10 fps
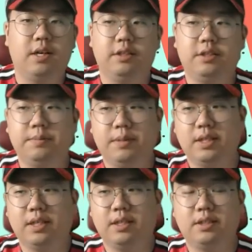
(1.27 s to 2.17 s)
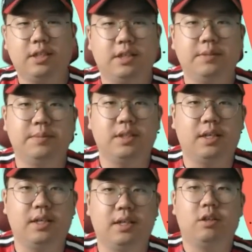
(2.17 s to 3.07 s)
엘친마당
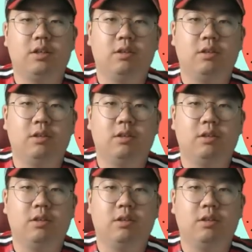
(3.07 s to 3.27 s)
시간입니다.